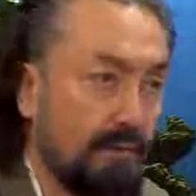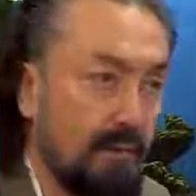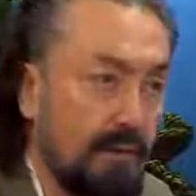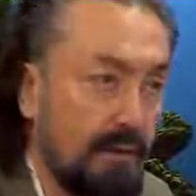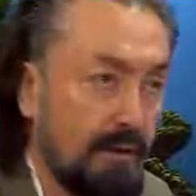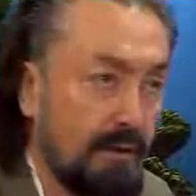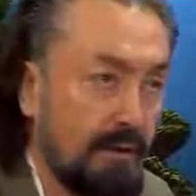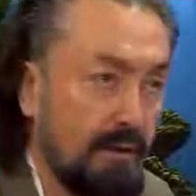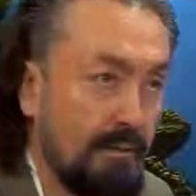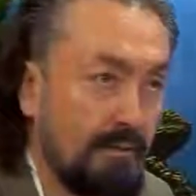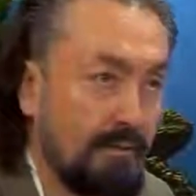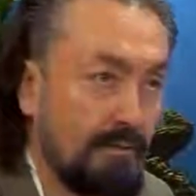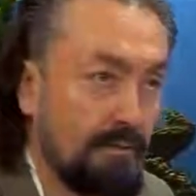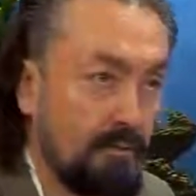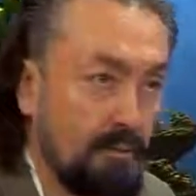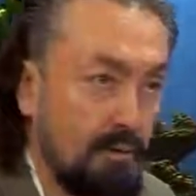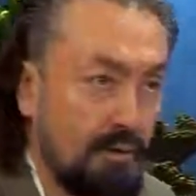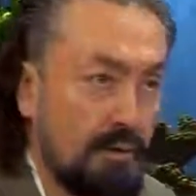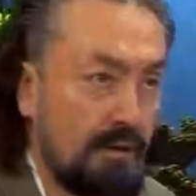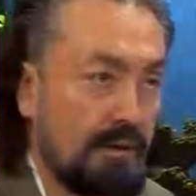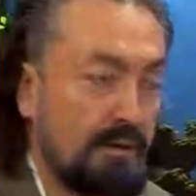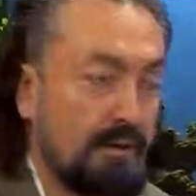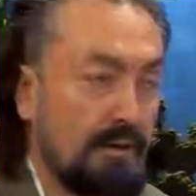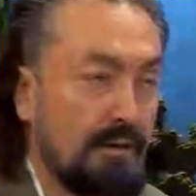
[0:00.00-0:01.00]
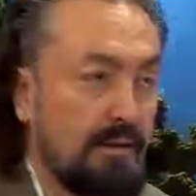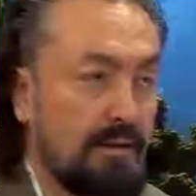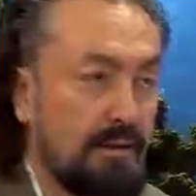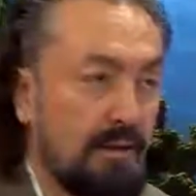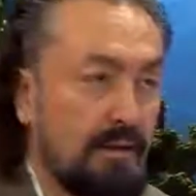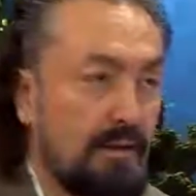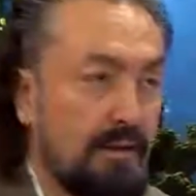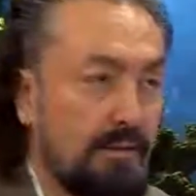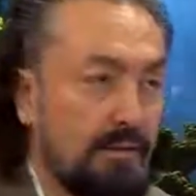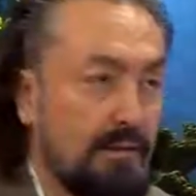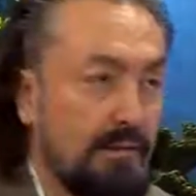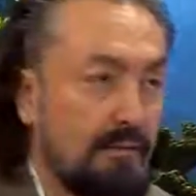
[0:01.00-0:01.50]
bağlayıp mücadele edenler
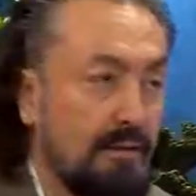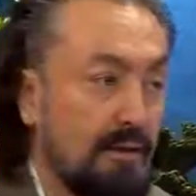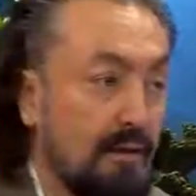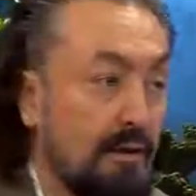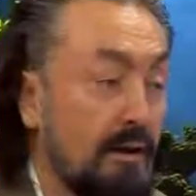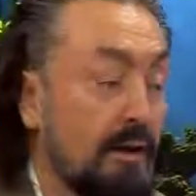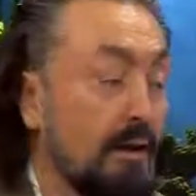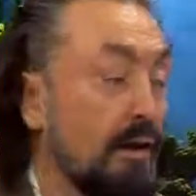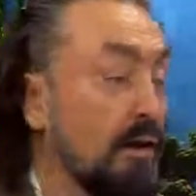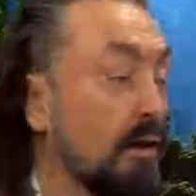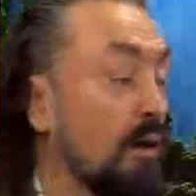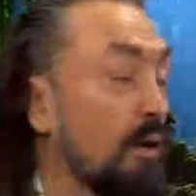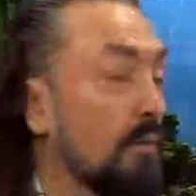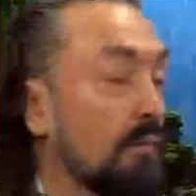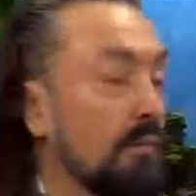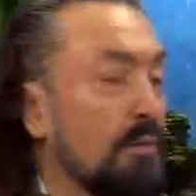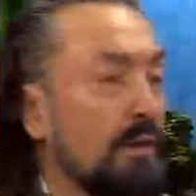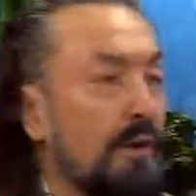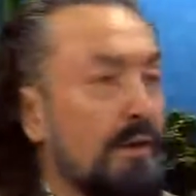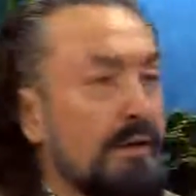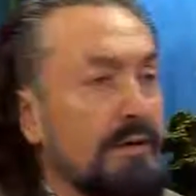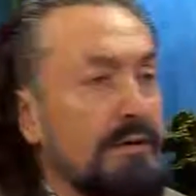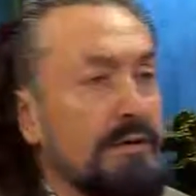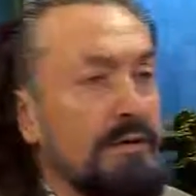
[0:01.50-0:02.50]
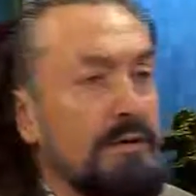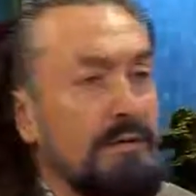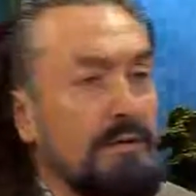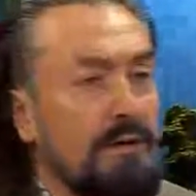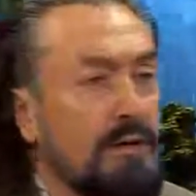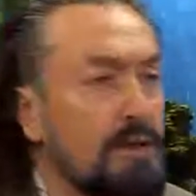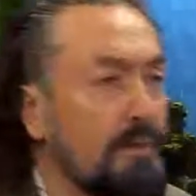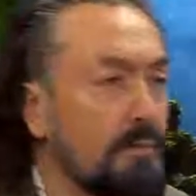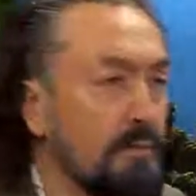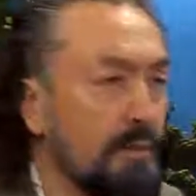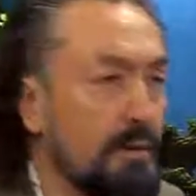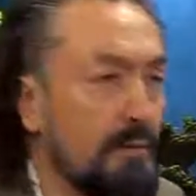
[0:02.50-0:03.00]
Allah sever. Bu ayetlerin
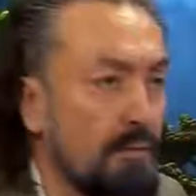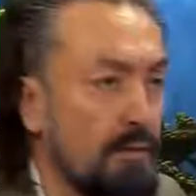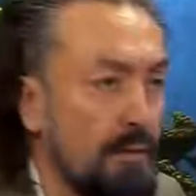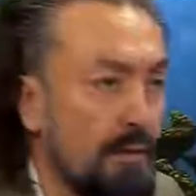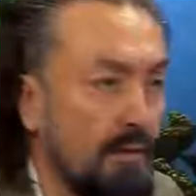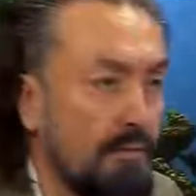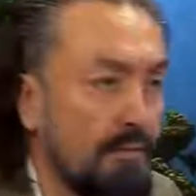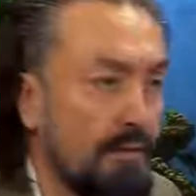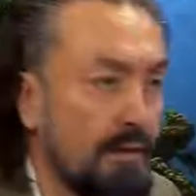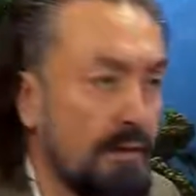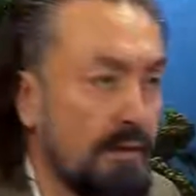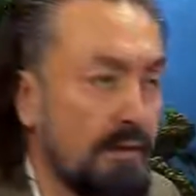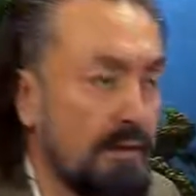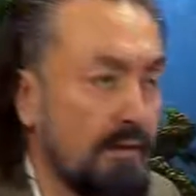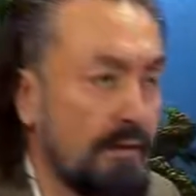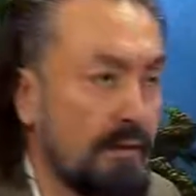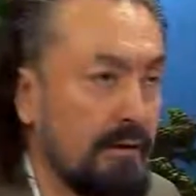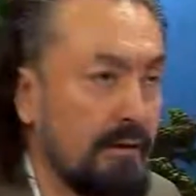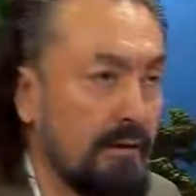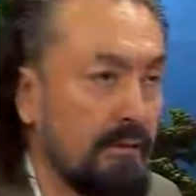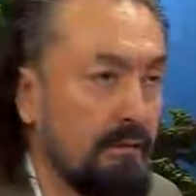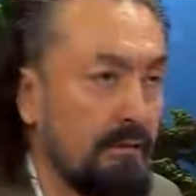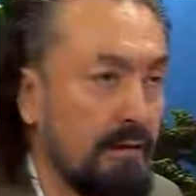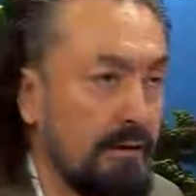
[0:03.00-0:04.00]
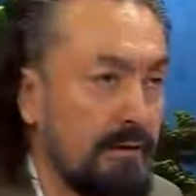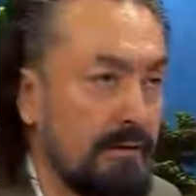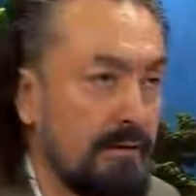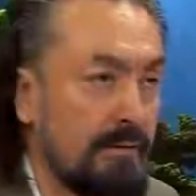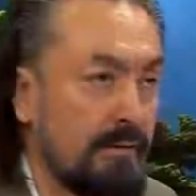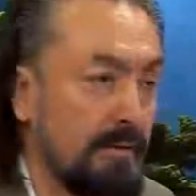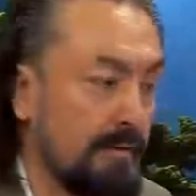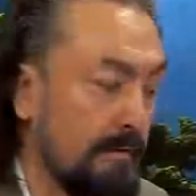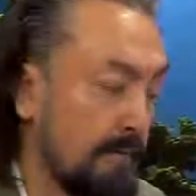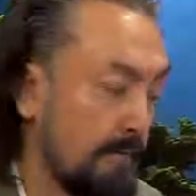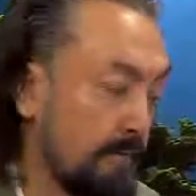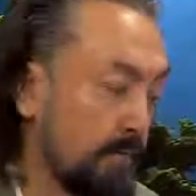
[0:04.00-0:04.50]
hiçbiri münafığı ilgilendirmez.
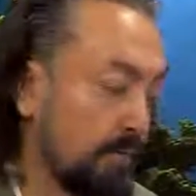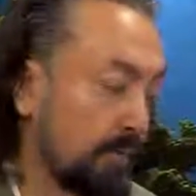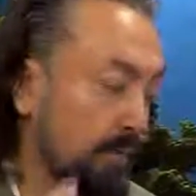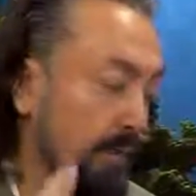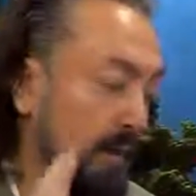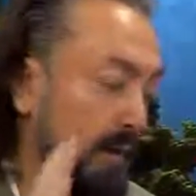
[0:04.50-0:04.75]
Evet hocam.